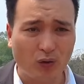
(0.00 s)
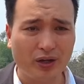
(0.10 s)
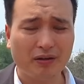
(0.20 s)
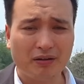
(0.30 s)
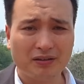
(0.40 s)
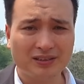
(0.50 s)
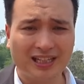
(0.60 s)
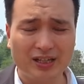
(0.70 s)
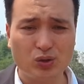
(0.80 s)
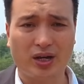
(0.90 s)
lối
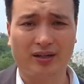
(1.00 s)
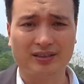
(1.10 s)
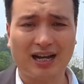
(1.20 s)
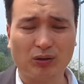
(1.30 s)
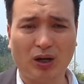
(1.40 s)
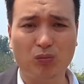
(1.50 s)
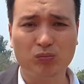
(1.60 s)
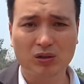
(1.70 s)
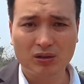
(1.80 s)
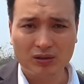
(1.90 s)
di chuyển giao
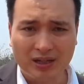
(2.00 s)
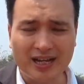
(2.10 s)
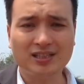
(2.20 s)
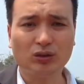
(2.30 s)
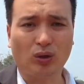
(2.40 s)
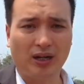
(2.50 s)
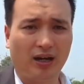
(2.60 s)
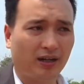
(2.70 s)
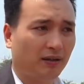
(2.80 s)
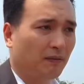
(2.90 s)
thông hết sức thuận
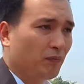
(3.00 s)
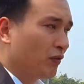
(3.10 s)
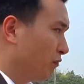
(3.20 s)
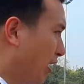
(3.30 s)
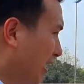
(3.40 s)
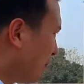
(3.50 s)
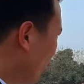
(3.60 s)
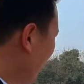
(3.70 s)
lợi và đặc